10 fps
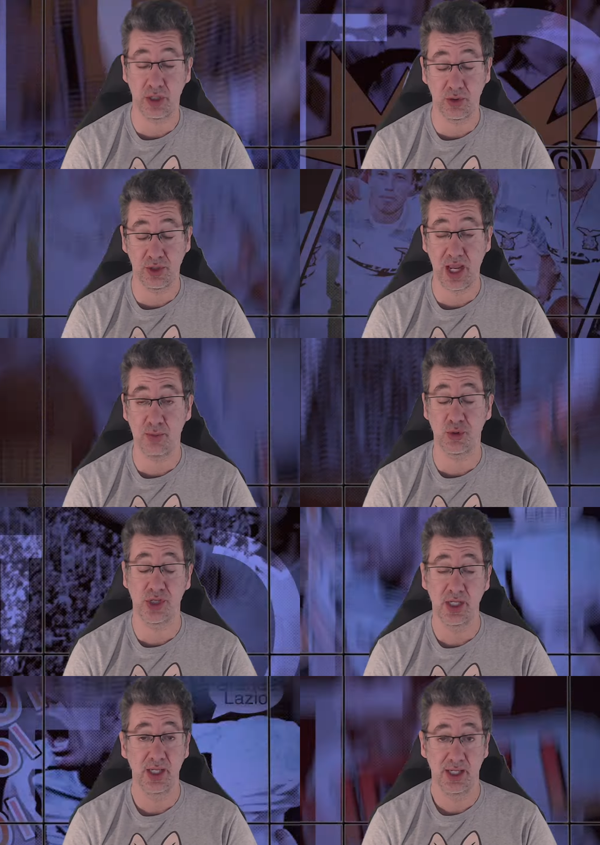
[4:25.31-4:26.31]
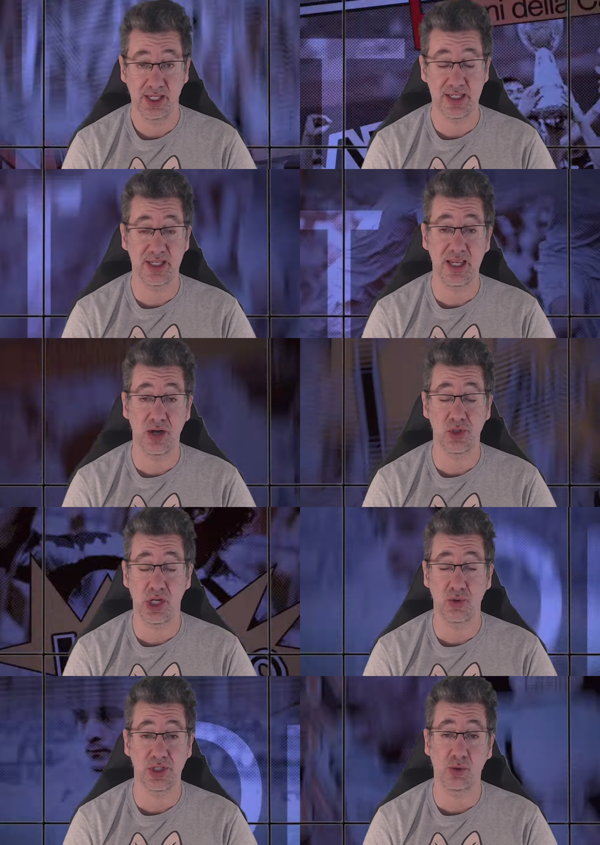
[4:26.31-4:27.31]
Ricordiamoci, Castellanos è
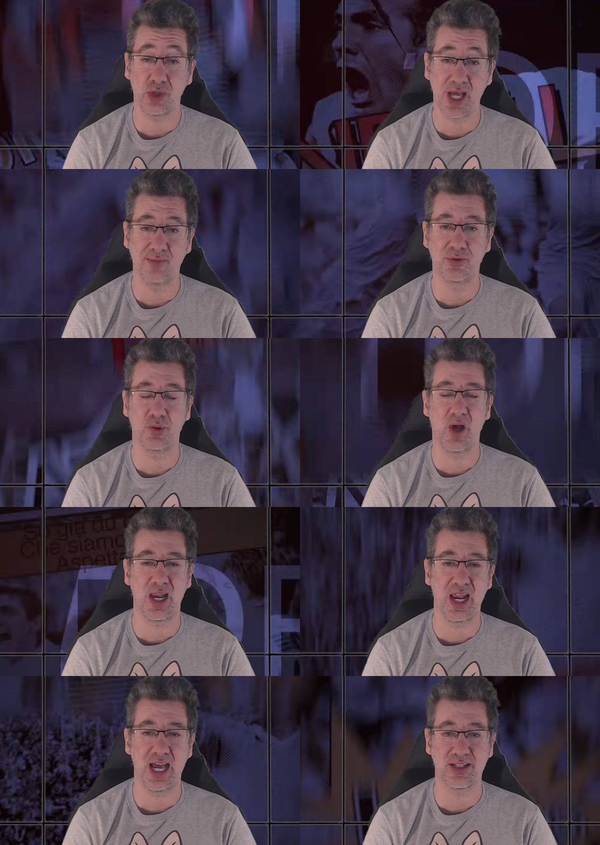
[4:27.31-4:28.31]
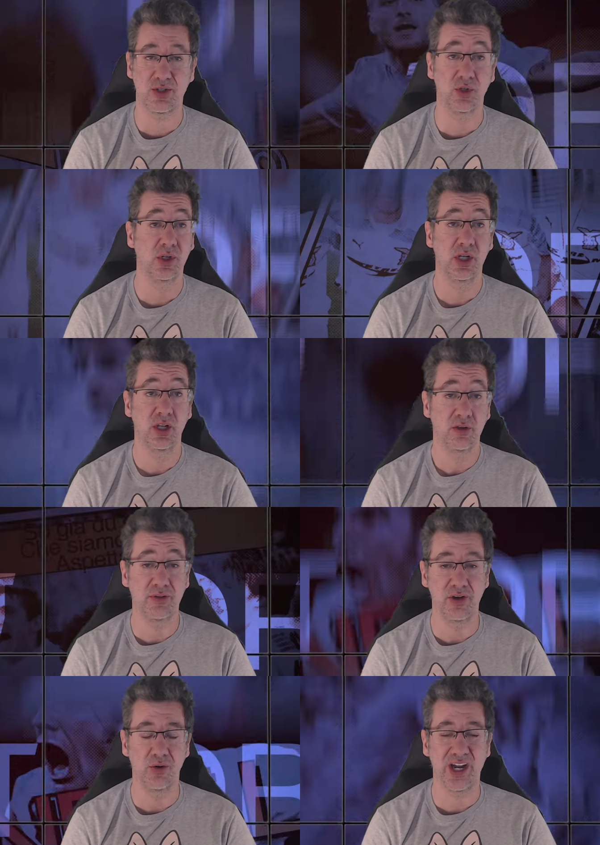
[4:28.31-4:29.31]
costato tanto alla Lazio,
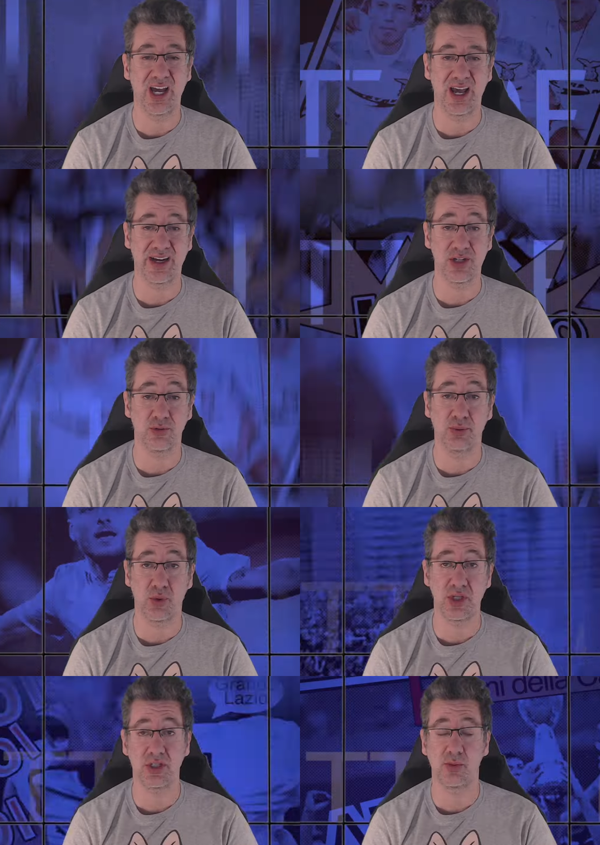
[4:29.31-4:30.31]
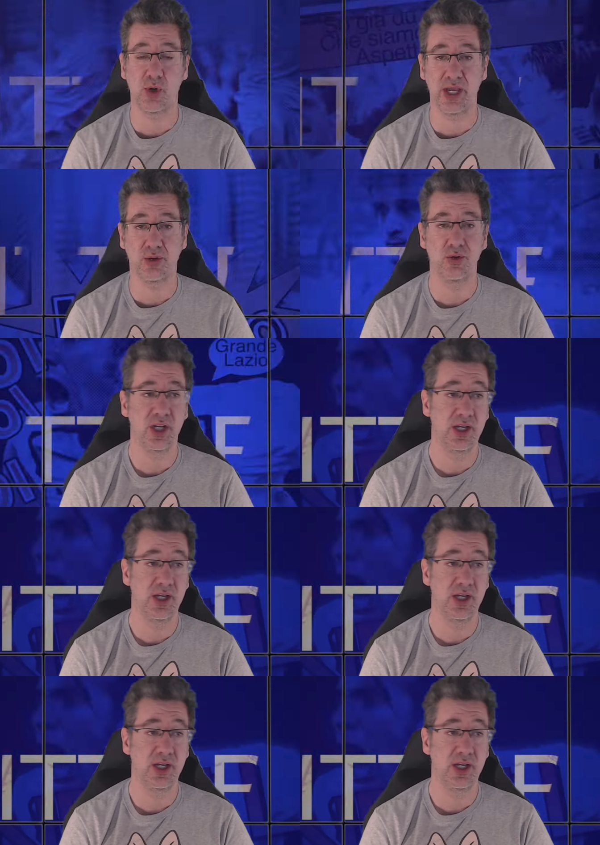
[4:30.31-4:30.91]
finora ha reso pochissimo. Ecco,